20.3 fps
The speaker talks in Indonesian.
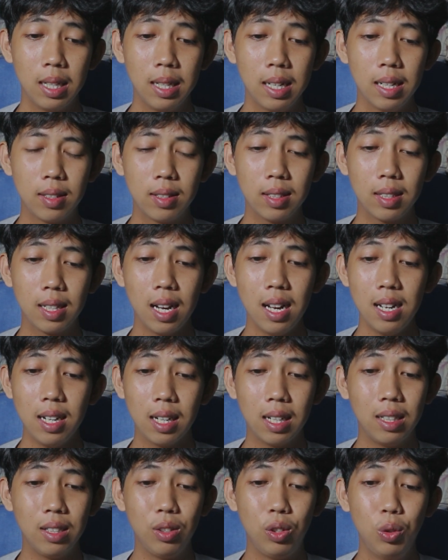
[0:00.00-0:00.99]
Dan
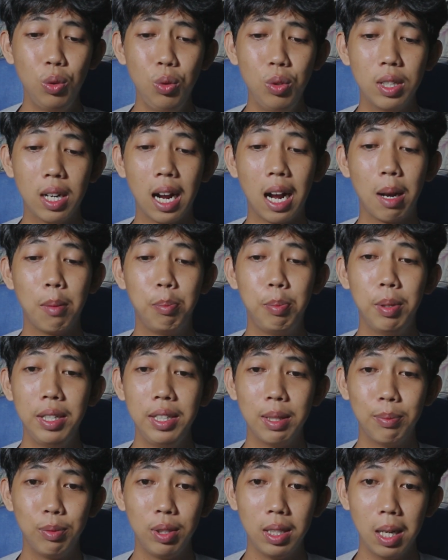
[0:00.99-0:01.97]
sekarang juga hampir
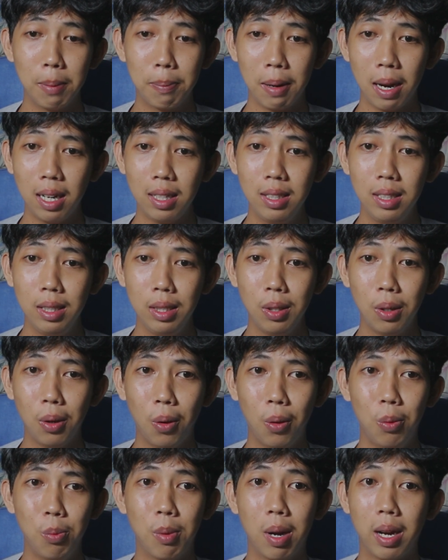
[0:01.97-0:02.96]
jam 3 pagi
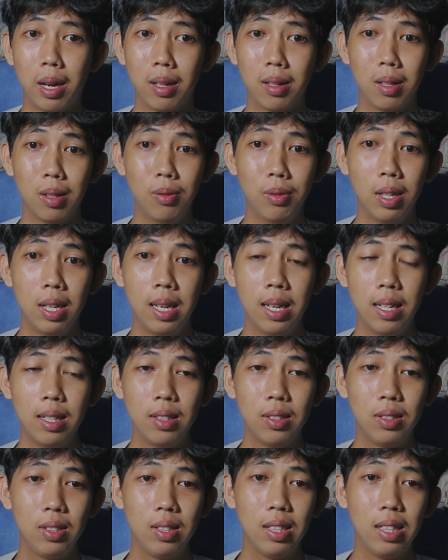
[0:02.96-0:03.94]
Oh my love
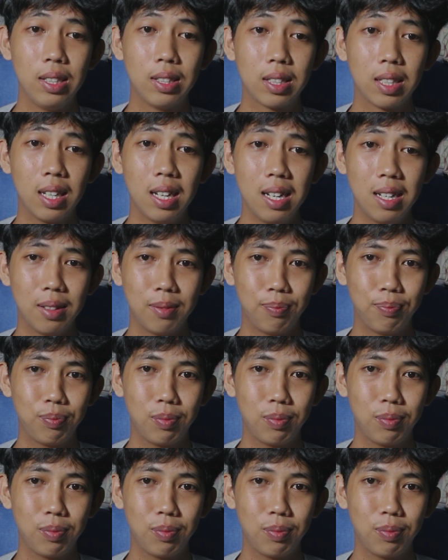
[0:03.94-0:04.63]
Si Risa